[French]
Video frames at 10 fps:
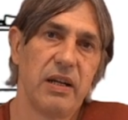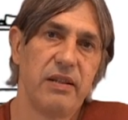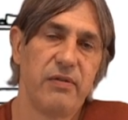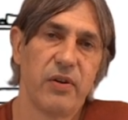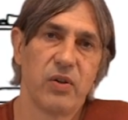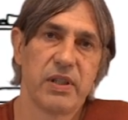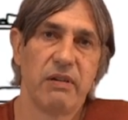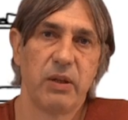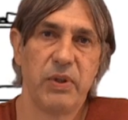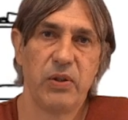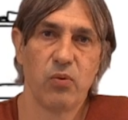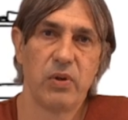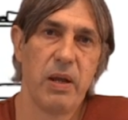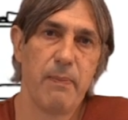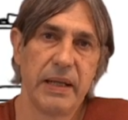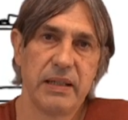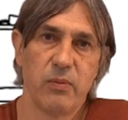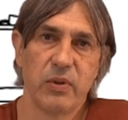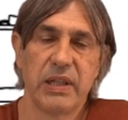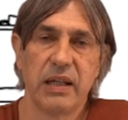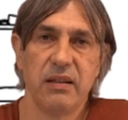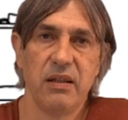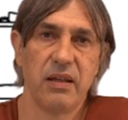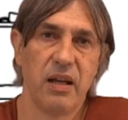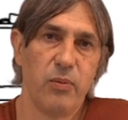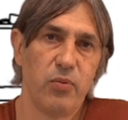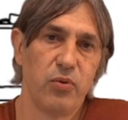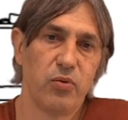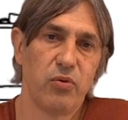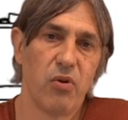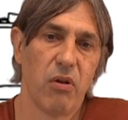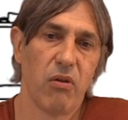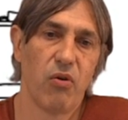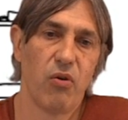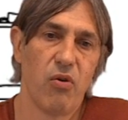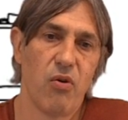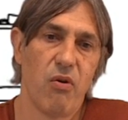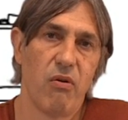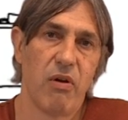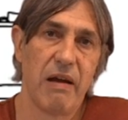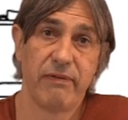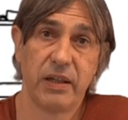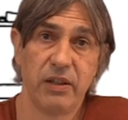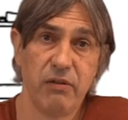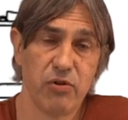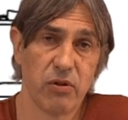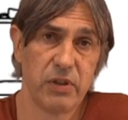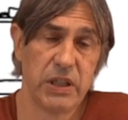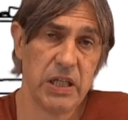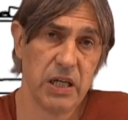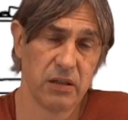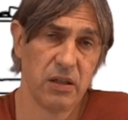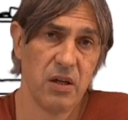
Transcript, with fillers: la différence avec Python, elle n'est pas tellement technique, elle est plutôt d'ordre affectif, j'ai envie de dire.